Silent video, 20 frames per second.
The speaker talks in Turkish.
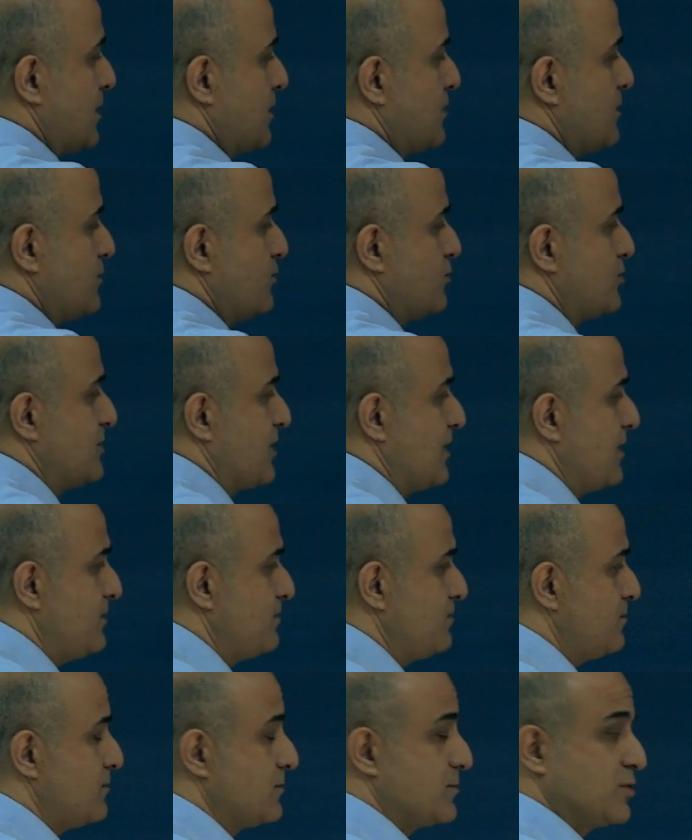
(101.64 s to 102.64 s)
Tabi
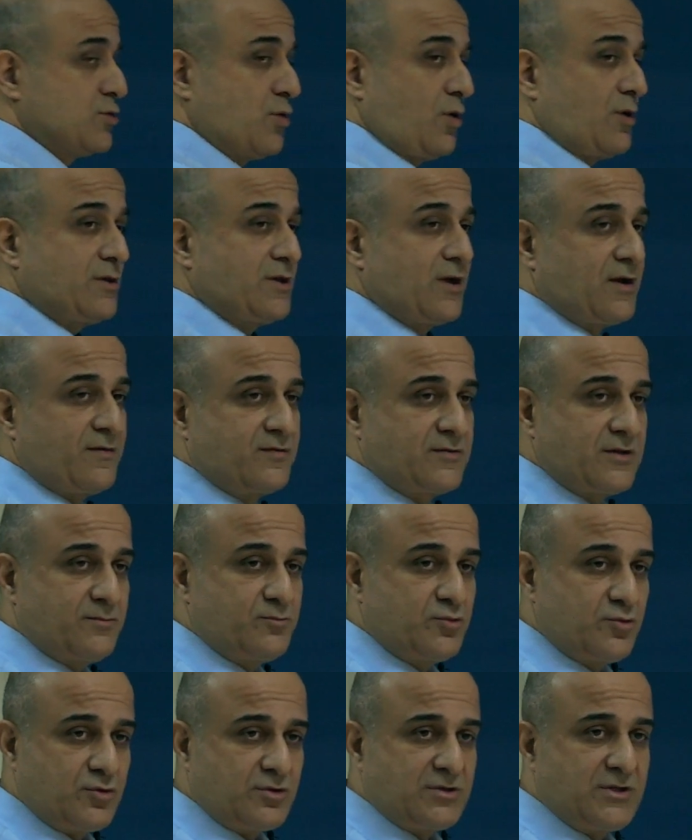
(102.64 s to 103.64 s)
burada sol
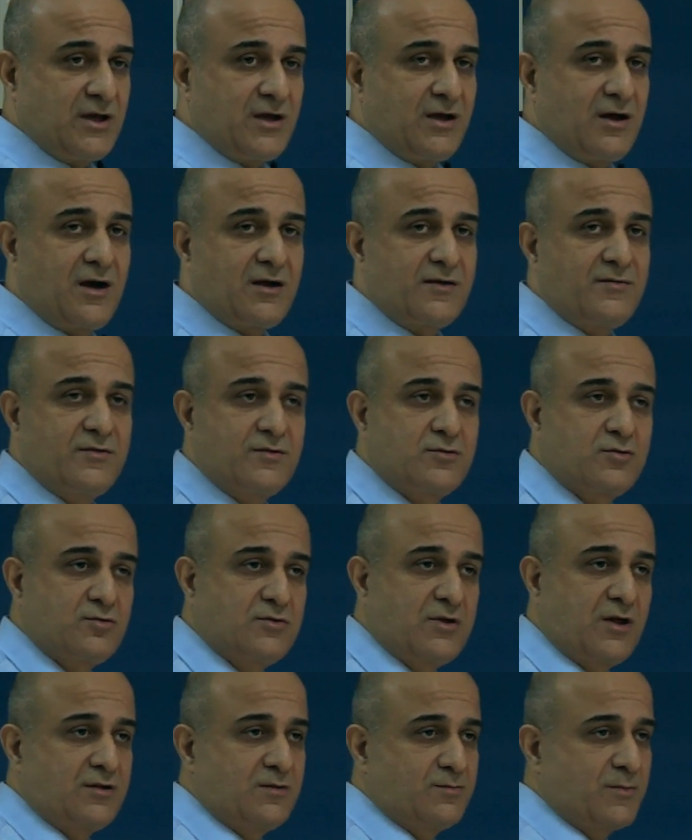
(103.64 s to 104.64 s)
tarafta büyük D harfi
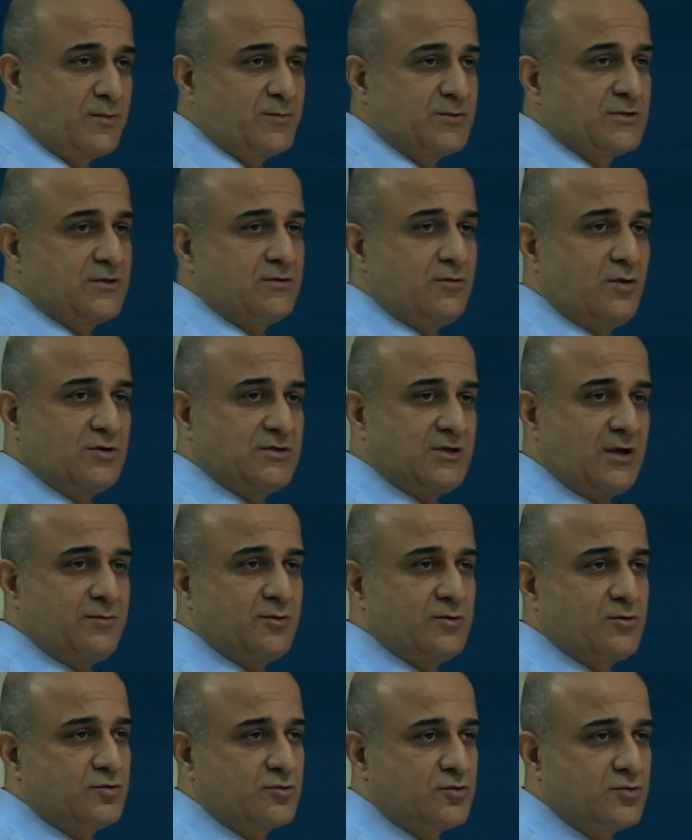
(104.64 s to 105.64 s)
kullanmamızın
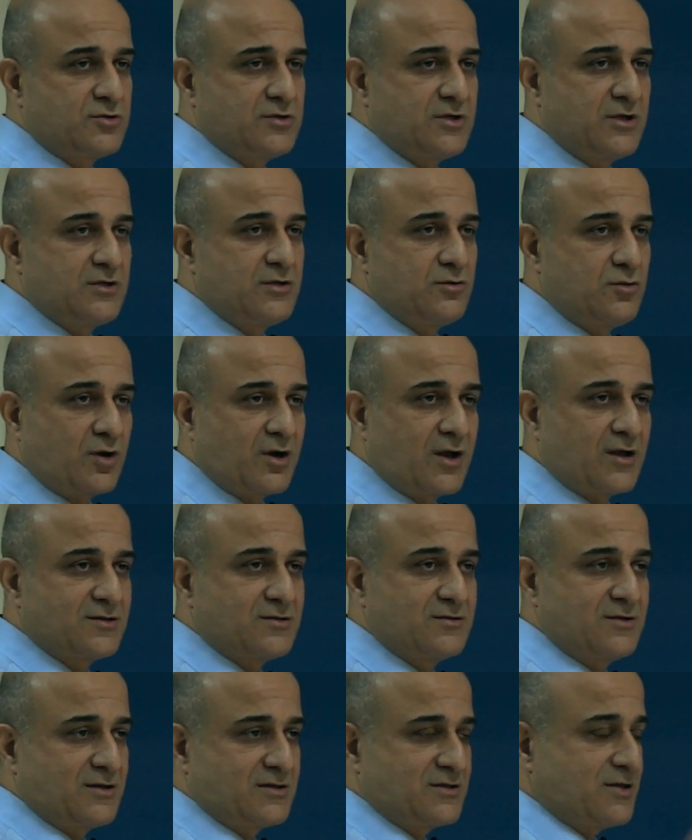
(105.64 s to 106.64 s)
özel bir hususiyeti yok
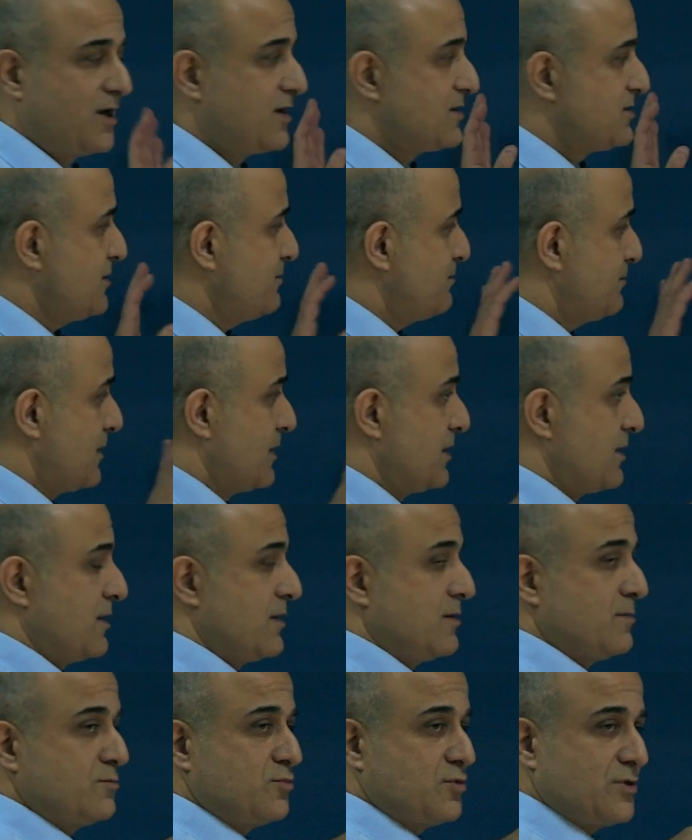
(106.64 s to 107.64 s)
aslında. Sadece
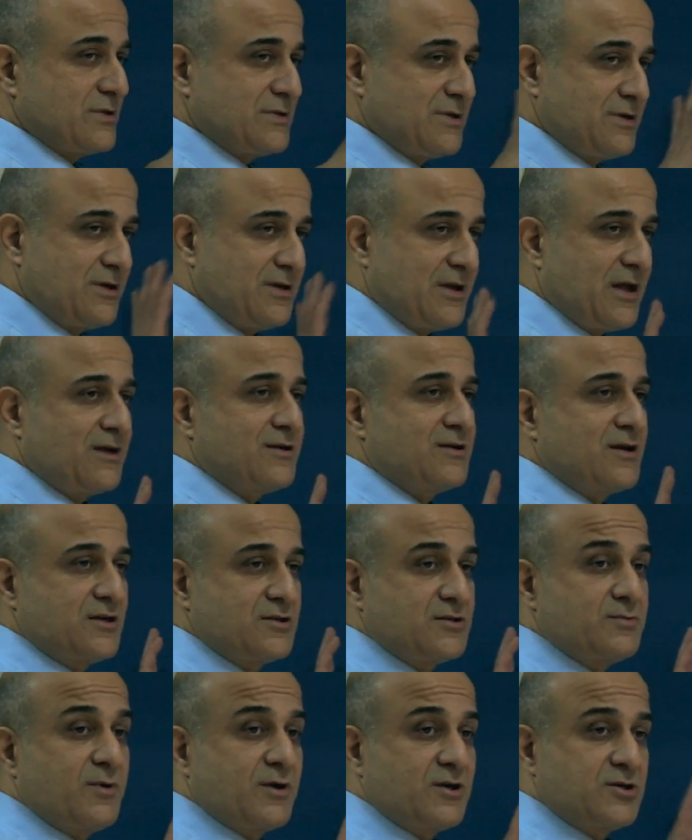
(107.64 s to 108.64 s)
burasını
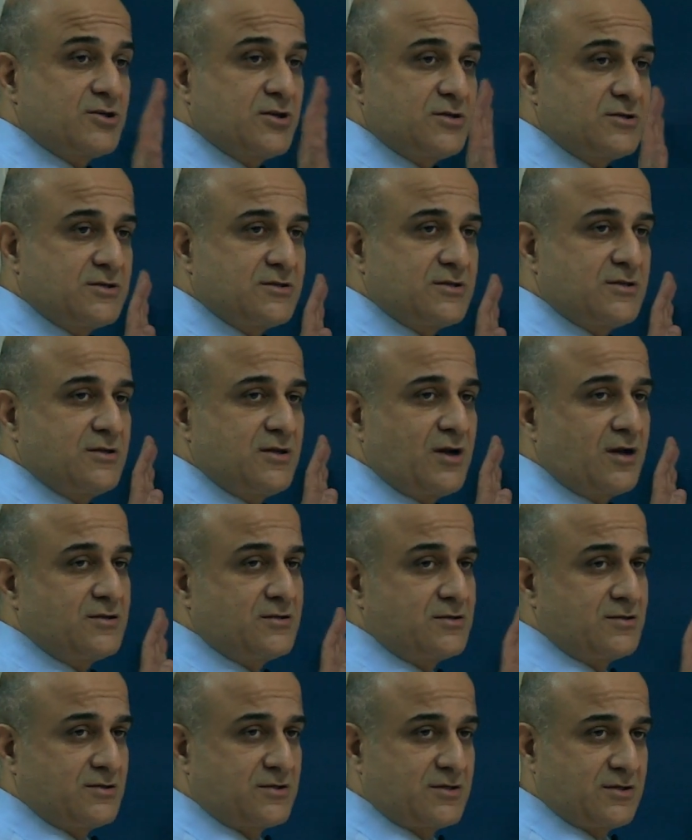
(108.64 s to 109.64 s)
Lagrange bakış açısını
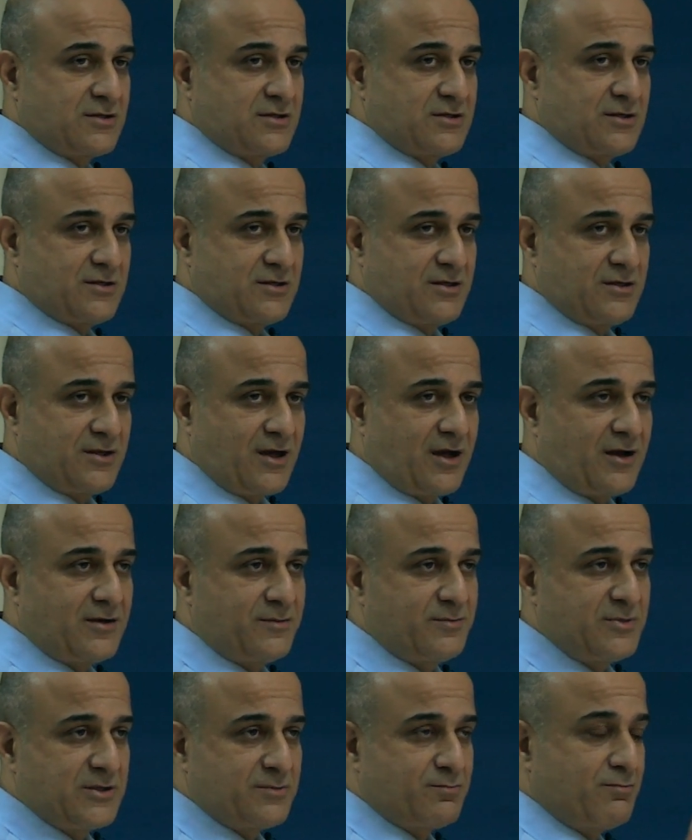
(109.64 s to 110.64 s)
yansıttığını
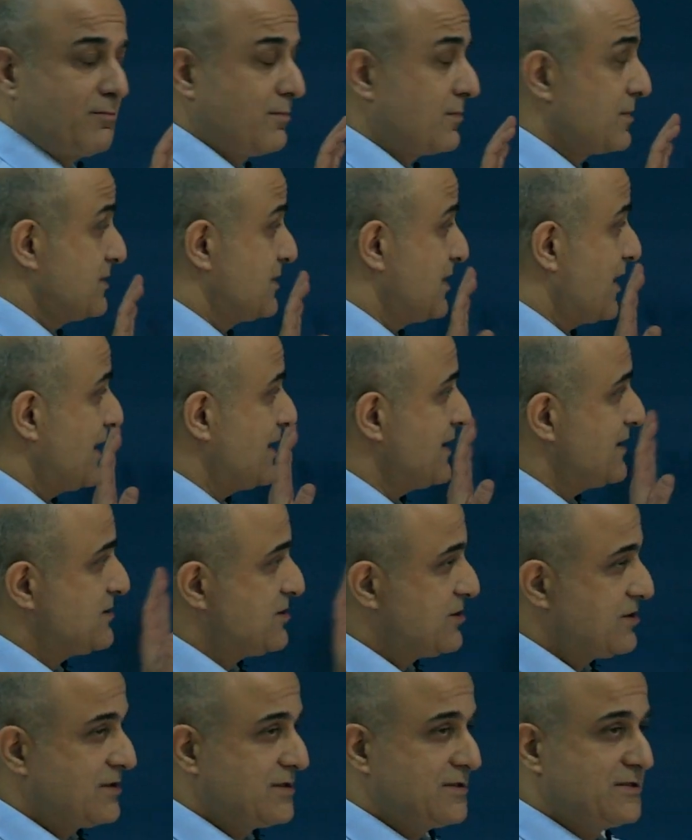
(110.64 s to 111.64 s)
yani bir
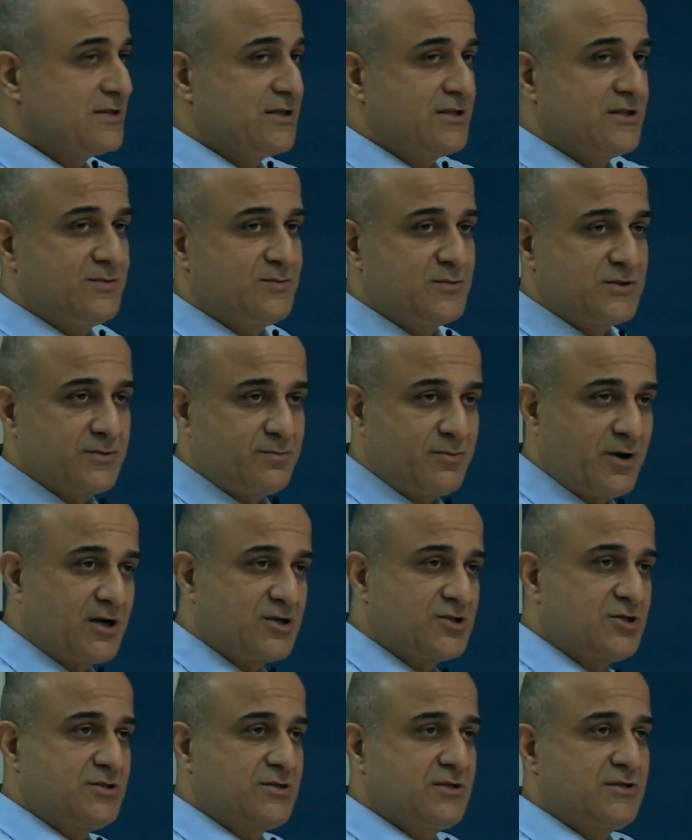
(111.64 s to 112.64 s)
taneciyi izlediğimizi,
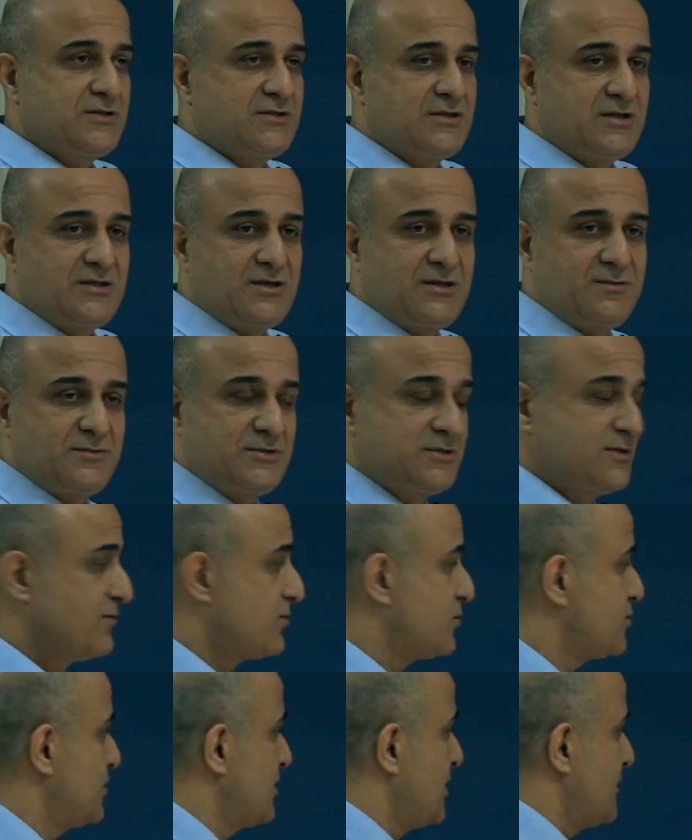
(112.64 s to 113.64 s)
parçacıyı izlediğimizi
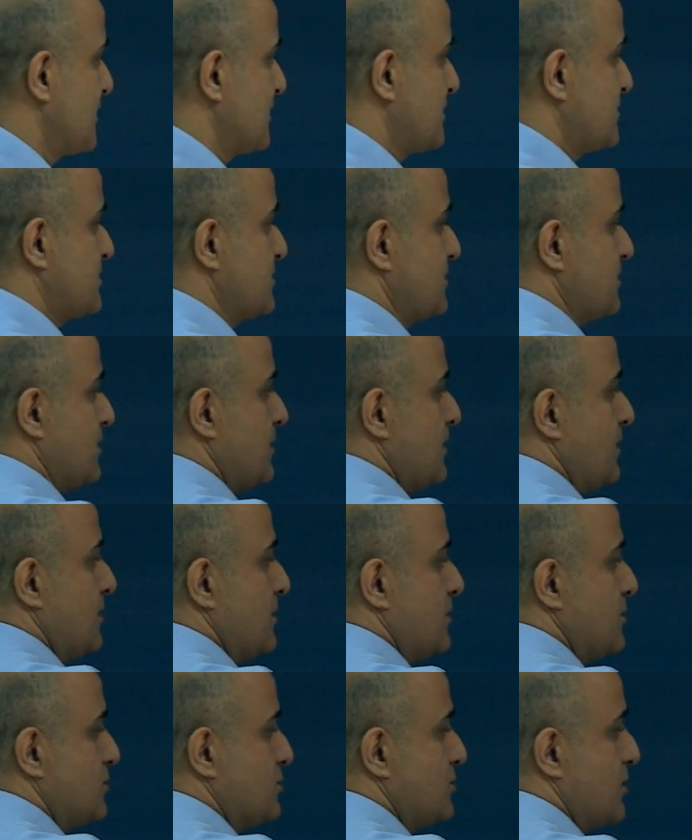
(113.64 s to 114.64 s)
vurgulamak için
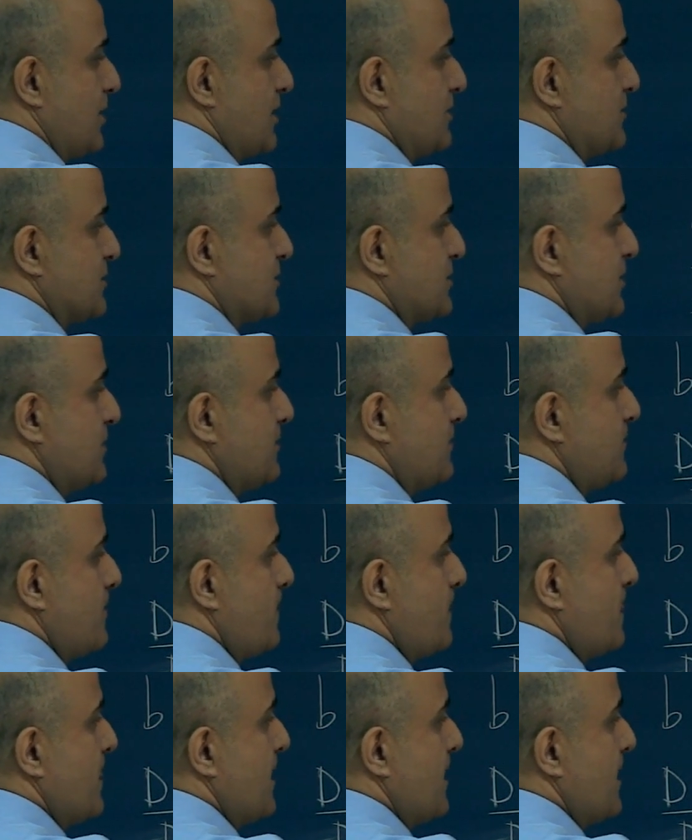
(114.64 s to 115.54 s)
söylemiştik.